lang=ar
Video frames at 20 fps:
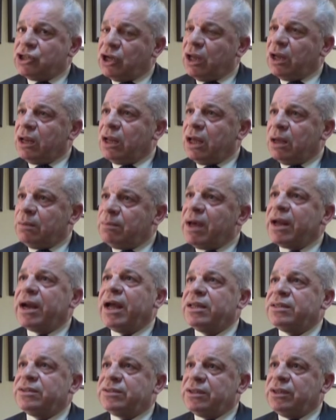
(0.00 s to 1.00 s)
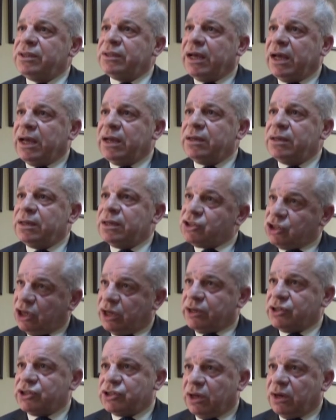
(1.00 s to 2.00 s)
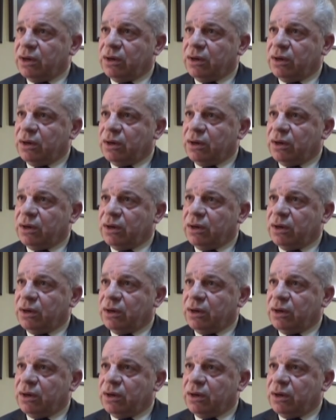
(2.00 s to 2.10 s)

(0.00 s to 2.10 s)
ان شاء الله ما راح تزيد عن شهر ان